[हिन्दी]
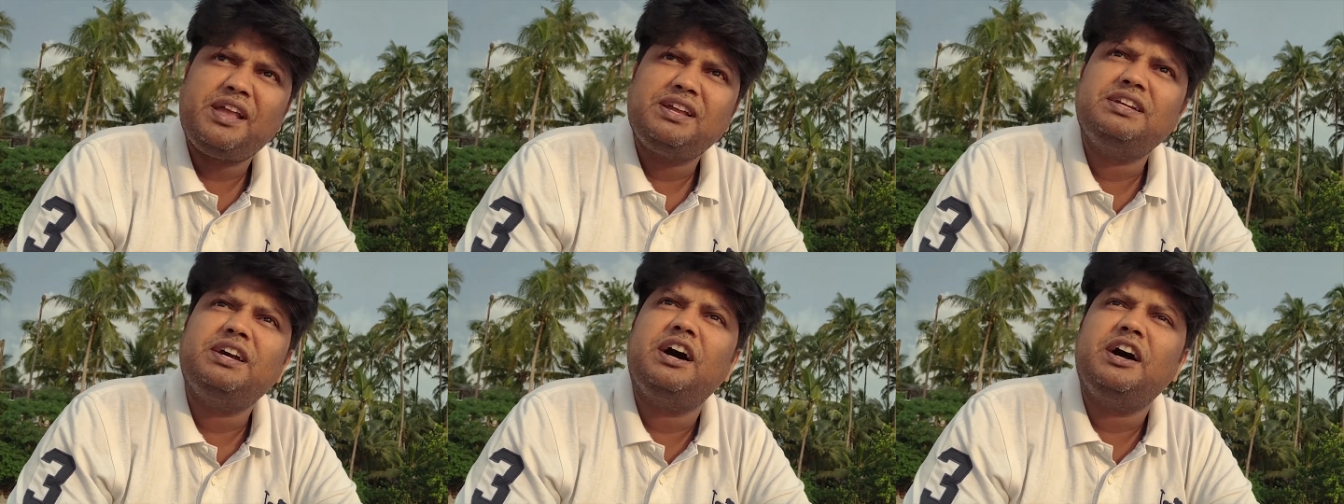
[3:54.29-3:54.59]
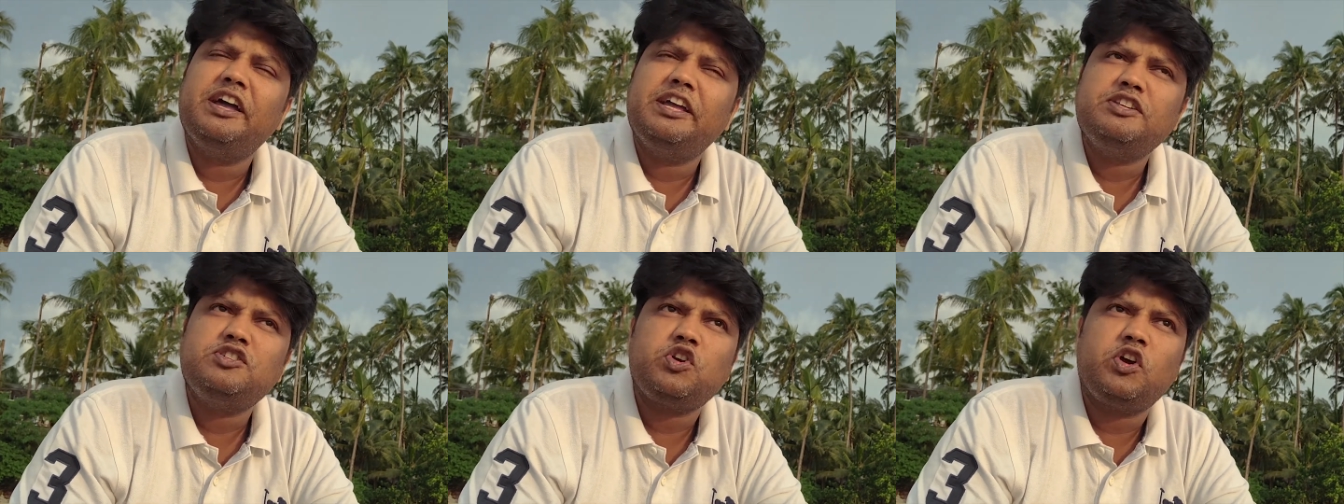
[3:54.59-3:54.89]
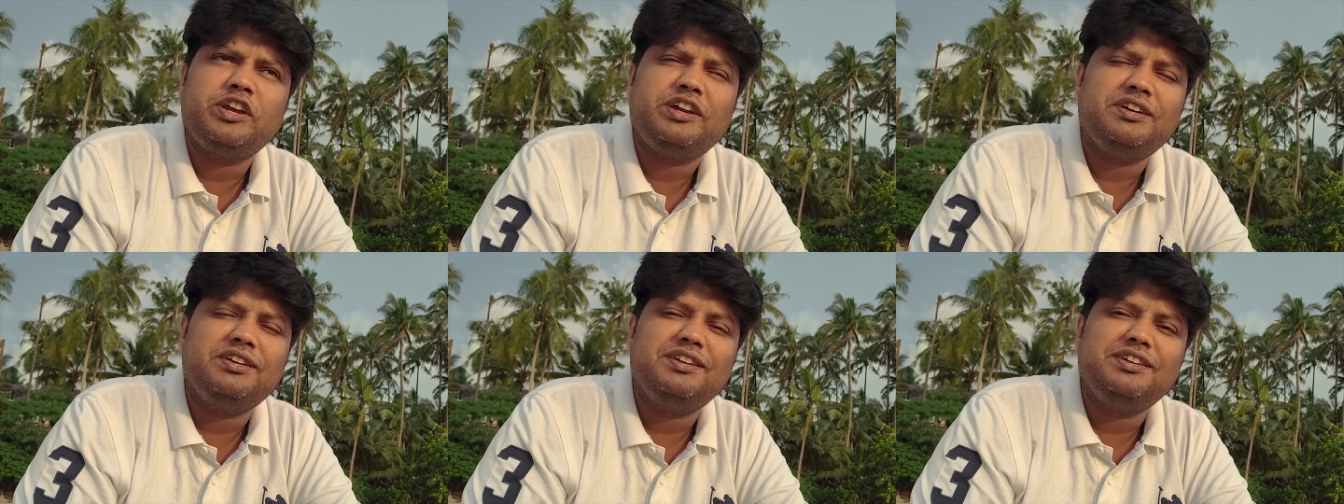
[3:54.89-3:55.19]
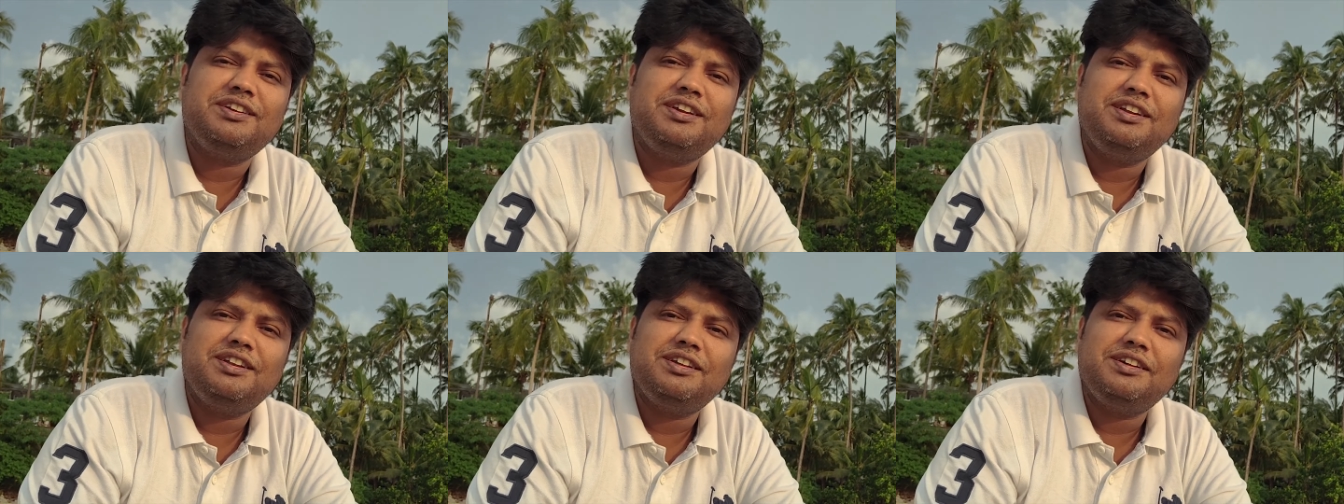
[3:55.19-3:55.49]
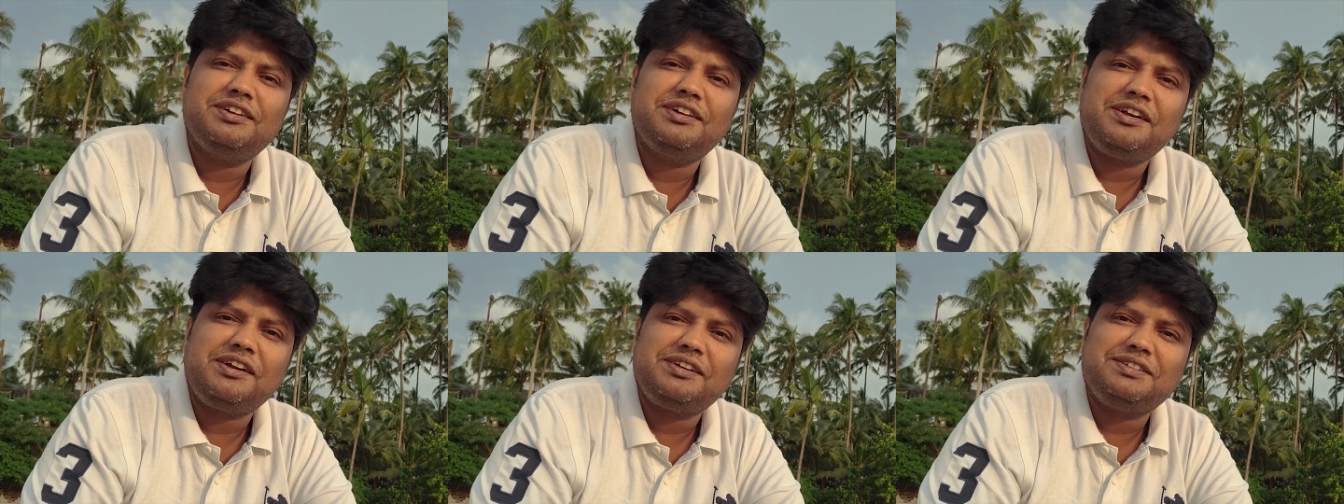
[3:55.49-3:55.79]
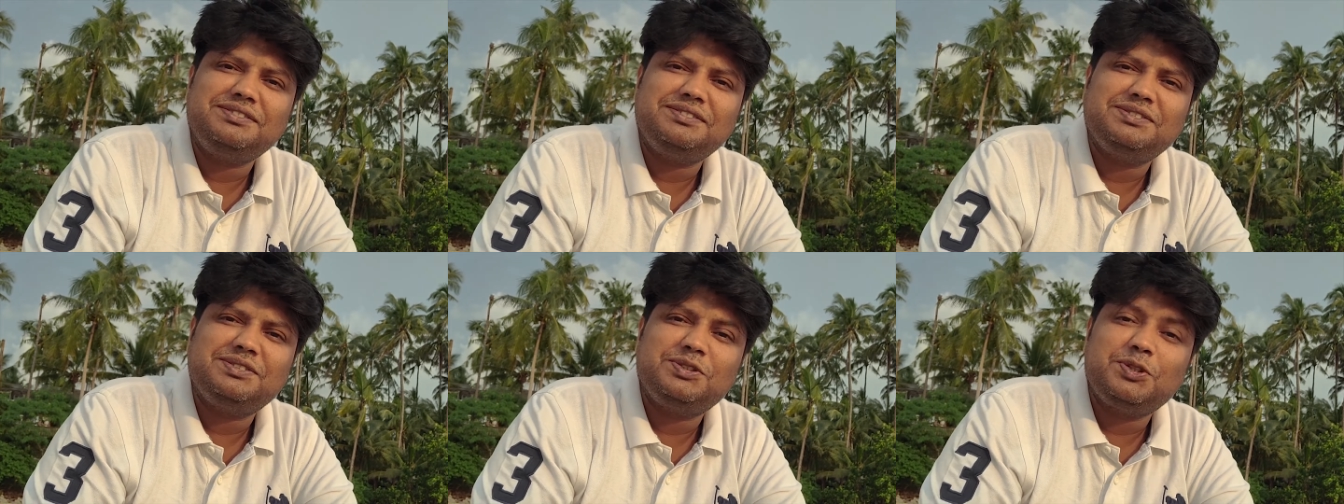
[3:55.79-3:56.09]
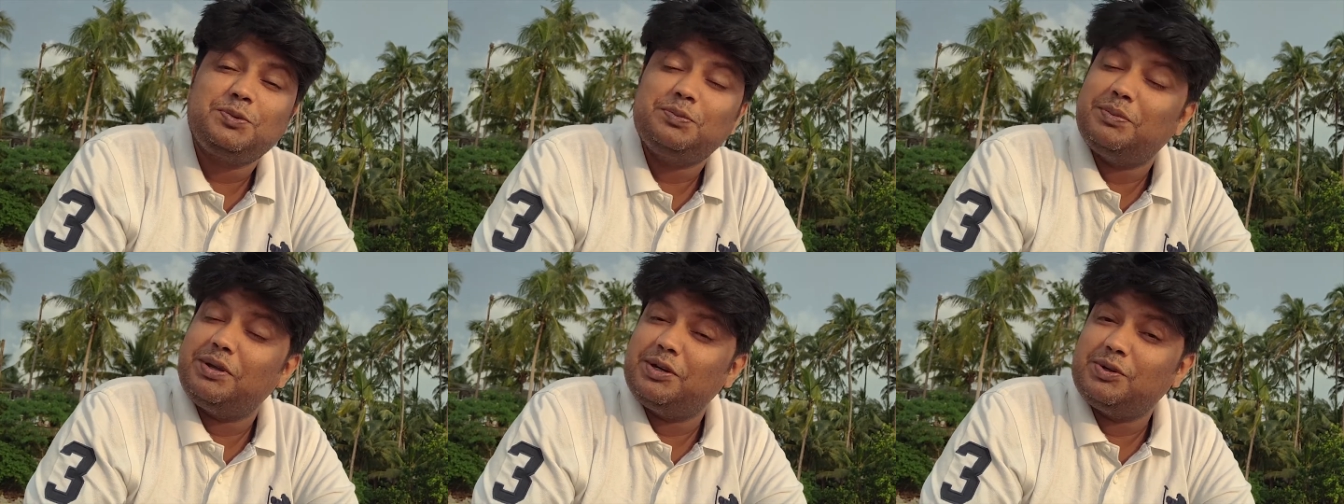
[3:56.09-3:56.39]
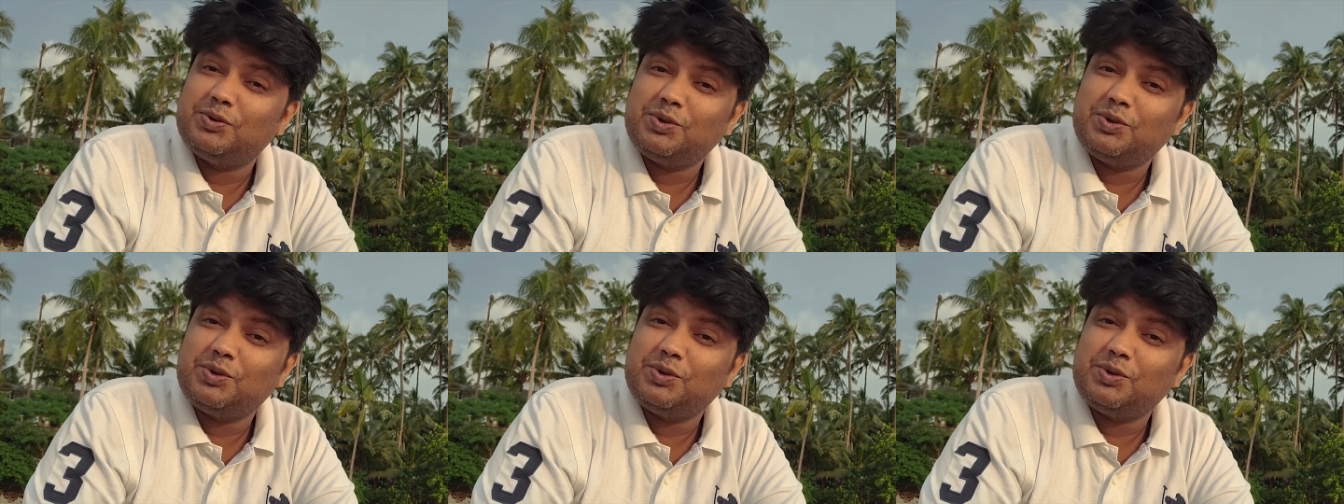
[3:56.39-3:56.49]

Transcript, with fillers: यहाँ एंजॉय करने के लिए तो मैं